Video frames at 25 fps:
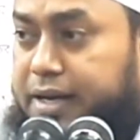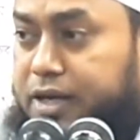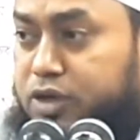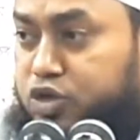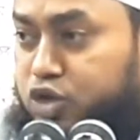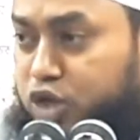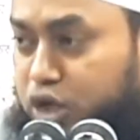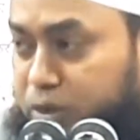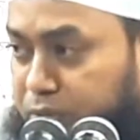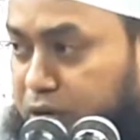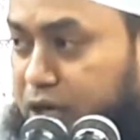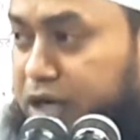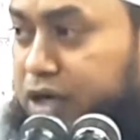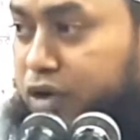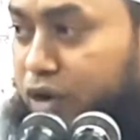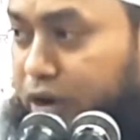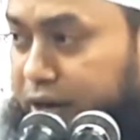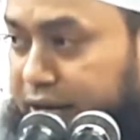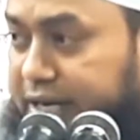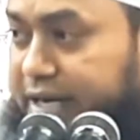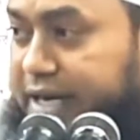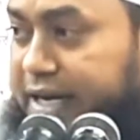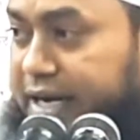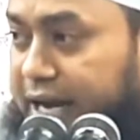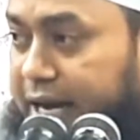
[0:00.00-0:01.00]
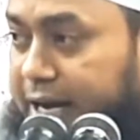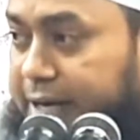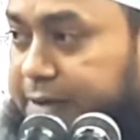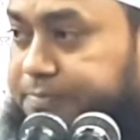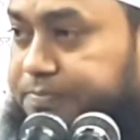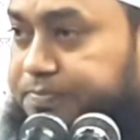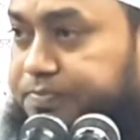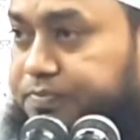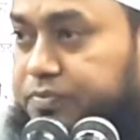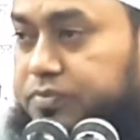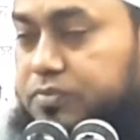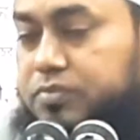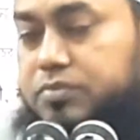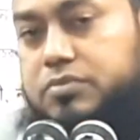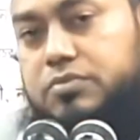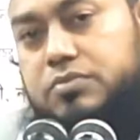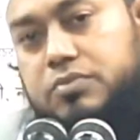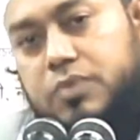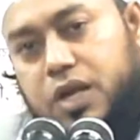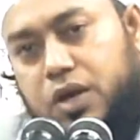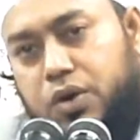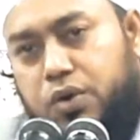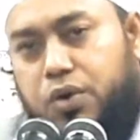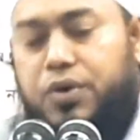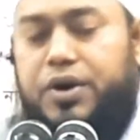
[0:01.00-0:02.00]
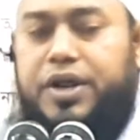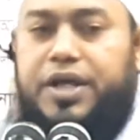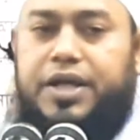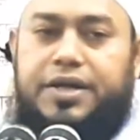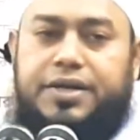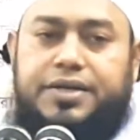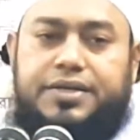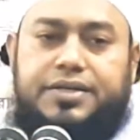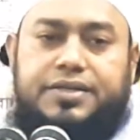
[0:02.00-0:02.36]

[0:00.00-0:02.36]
জোরে বলেন করে কি না করে